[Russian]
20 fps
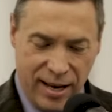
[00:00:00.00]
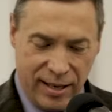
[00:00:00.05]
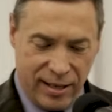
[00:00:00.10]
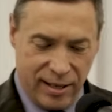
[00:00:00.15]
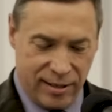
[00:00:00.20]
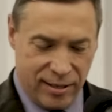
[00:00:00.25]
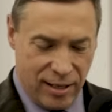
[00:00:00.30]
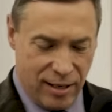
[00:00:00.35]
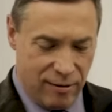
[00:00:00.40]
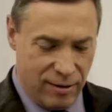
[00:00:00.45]

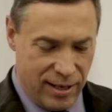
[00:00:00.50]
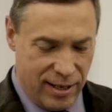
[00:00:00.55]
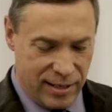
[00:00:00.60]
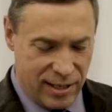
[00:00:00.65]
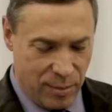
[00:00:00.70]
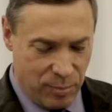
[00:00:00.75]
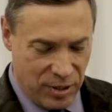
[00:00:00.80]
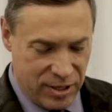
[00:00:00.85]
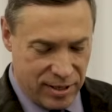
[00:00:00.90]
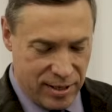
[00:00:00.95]
Эти
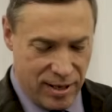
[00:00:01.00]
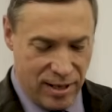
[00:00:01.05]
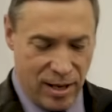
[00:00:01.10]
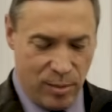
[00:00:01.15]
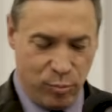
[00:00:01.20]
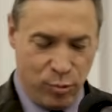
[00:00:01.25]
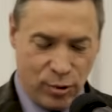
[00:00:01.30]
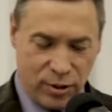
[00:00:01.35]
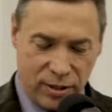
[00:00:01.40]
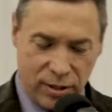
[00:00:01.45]
слова
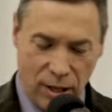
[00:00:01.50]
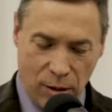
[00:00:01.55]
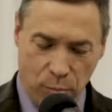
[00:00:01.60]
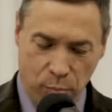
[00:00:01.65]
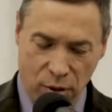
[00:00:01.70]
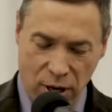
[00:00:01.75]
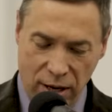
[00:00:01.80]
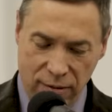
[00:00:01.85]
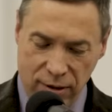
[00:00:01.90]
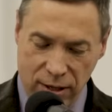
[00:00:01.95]
записал
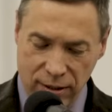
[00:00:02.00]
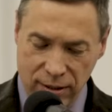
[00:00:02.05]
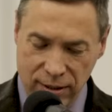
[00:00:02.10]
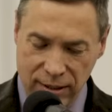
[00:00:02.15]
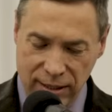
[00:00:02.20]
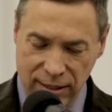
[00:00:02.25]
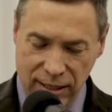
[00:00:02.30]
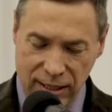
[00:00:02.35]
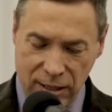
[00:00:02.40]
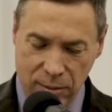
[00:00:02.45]
апостол
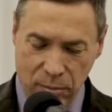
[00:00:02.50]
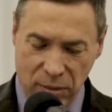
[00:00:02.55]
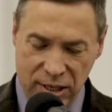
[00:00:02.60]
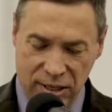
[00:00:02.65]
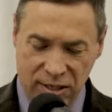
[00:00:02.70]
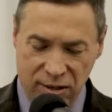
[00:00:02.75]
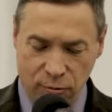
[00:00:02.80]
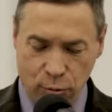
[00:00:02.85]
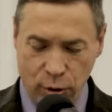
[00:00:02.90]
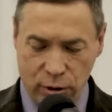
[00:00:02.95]
Павел, и
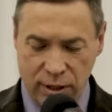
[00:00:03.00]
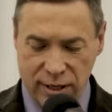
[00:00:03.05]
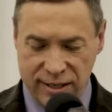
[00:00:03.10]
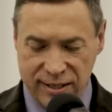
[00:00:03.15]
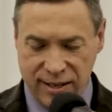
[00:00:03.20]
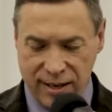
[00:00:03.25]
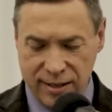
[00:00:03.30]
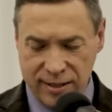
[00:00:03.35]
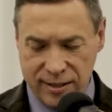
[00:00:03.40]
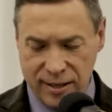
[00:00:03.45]
мы
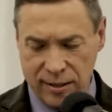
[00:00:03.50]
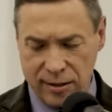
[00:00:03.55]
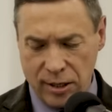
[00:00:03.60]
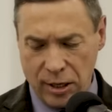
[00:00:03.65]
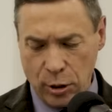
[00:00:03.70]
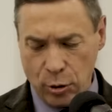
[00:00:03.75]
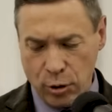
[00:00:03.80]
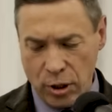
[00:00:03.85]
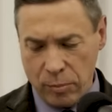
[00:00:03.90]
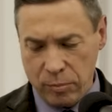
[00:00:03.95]
сегодня
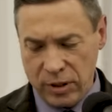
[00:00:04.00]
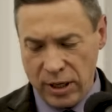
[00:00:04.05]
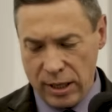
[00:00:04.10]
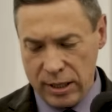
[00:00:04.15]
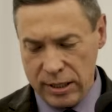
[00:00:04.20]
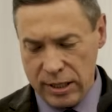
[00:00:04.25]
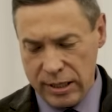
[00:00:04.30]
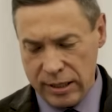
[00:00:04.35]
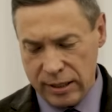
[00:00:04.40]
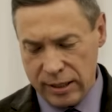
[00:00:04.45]
сконцентрируем
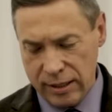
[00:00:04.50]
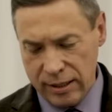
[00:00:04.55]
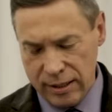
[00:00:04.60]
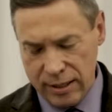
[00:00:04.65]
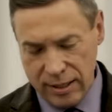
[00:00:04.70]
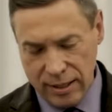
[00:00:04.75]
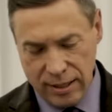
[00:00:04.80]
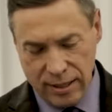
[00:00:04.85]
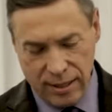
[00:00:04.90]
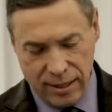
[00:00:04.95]
на них
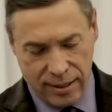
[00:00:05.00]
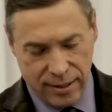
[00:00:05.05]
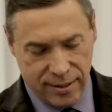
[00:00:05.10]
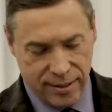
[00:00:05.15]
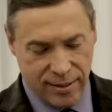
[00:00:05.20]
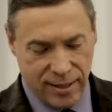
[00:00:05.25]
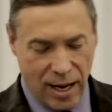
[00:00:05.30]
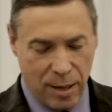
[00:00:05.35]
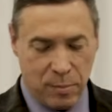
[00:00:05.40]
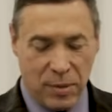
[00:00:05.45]

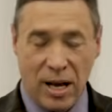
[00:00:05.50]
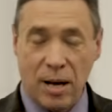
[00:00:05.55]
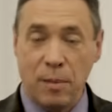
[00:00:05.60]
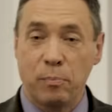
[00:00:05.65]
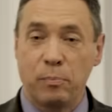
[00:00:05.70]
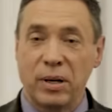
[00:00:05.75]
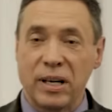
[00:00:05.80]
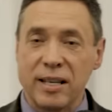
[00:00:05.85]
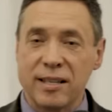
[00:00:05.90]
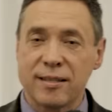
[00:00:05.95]

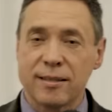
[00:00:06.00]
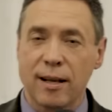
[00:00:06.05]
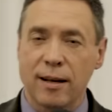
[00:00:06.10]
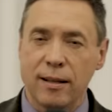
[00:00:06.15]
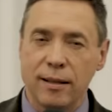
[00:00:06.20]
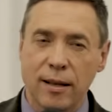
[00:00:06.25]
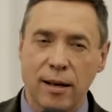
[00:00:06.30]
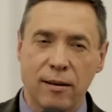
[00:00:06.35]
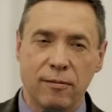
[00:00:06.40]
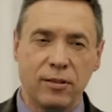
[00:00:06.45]
самое
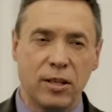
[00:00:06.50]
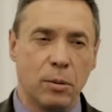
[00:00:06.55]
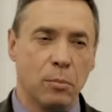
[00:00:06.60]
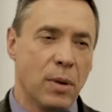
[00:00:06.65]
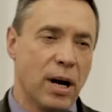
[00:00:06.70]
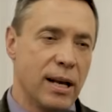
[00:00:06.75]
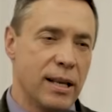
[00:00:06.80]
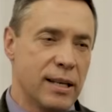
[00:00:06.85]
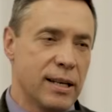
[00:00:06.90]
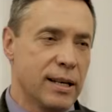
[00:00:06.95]
пристальное
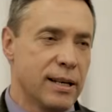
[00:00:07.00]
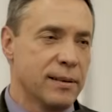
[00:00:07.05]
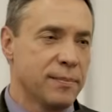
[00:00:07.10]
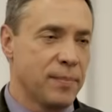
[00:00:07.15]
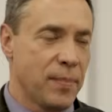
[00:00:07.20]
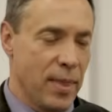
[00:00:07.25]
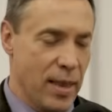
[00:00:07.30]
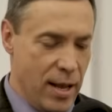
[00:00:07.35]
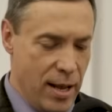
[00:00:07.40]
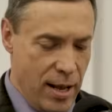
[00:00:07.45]
внимание.
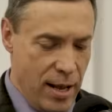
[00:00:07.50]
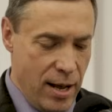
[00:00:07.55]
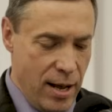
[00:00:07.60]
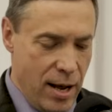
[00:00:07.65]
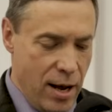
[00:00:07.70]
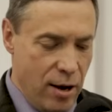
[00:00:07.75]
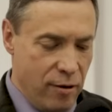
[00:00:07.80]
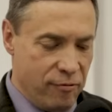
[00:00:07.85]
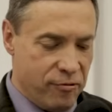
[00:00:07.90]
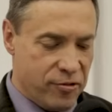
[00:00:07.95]

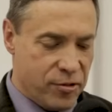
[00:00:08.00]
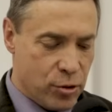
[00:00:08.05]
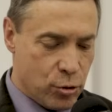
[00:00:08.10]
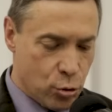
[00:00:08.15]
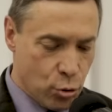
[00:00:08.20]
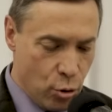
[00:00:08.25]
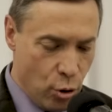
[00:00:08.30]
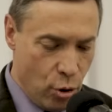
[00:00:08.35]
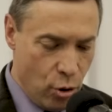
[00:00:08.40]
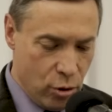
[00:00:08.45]

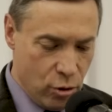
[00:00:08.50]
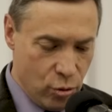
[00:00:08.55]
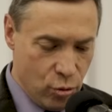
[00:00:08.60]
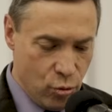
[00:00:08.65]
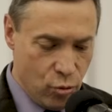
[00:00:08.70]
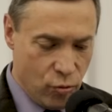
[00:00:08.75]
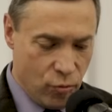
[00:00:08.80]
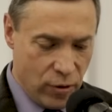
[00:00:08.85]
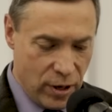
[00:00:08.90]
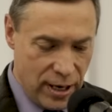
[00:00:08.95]

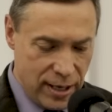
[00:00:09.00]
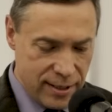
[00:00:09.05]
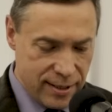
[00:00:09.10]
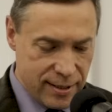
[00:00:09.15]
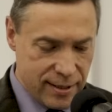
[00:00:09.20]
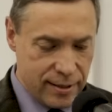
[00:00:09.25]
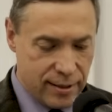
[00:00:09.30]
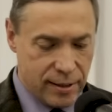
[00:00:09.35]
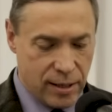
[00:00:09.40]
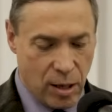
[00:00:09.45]
«Все у
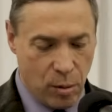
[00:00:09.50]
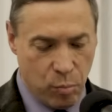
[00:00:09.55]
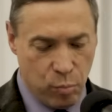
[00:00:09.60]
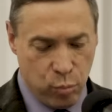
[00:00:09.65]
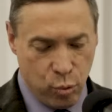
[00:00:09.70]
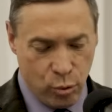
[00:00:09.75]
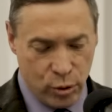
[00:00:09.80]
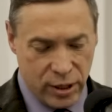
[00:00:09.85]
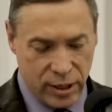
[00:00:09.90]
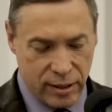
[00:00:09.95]
вас да
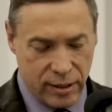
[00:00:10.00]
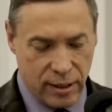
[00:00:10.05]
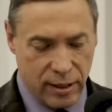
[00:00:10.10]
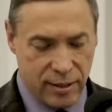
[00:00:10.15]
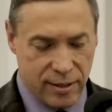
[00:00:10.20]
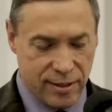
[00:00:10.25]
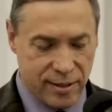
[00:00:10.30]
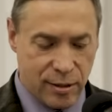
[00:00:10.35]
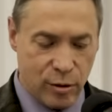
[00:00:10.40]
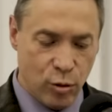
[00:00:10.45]
будет
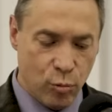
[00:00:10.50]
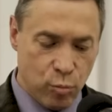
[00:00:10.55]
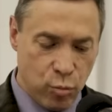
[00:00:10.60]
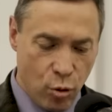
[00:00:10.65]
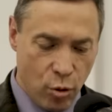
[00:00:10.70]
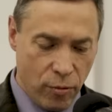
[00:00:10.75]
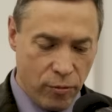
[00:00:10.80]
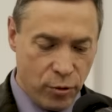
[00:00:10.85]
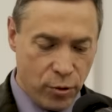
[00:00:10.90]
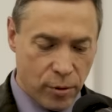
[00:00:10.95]
с
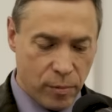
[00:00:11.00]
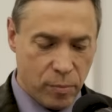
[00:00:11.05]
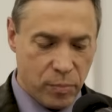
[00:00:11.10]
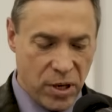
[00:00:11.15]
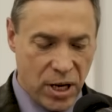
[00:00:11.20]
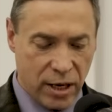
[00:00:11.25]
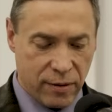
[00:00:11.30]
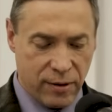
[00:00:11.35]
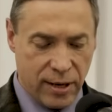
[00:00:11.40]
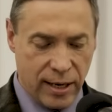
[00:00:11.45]
любовью».
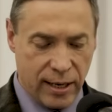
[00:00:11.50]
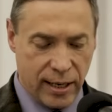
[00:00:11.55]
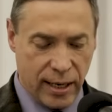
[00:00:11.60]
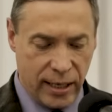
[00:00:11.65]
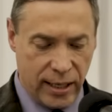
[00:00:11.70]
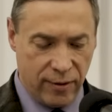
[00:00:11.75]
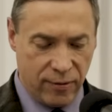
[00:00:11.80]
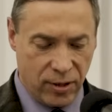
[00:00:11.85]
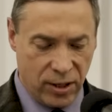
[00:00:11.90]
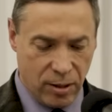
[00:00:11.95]
1
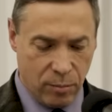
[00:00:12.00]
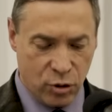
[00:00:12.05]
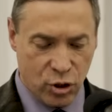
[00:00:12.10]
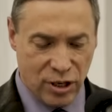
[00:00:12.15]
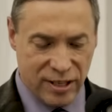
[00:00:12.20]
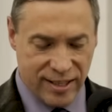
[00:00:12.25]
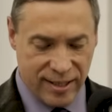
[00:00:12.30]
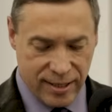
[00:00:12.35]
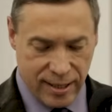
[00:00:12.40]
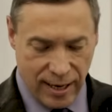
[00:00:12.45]
Коринфянам
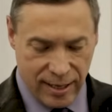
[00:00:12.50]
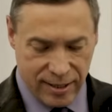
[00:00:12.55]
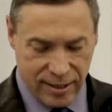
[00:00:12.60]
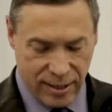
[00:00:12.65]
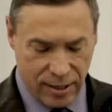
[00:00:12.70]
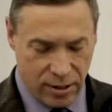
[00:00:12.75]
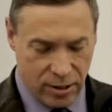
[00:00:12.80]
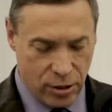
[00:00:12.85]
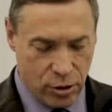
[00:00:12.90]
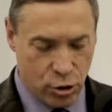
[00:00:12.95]

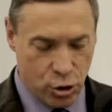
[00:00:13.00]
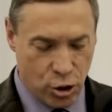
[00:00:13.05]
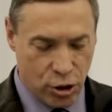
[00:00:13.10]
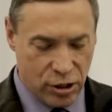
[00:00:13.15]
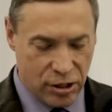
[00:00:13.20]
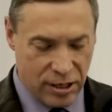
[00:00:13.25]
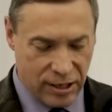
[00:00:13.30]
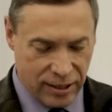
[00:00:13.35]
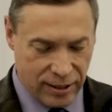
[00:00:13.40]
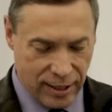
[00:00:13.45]
16,
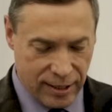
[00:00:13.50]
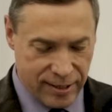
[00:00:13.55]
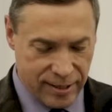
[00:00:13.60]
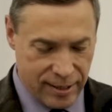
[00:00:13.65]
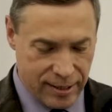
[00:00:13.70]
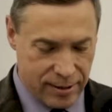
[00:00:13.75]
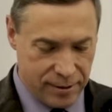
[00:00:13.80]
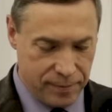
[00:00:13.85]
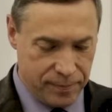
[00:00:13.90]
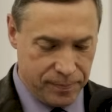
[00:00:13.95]

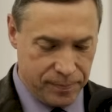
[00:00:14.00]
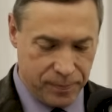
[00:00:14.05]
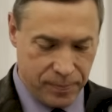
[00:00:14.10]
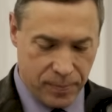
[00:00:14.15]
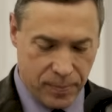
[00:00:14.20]
14.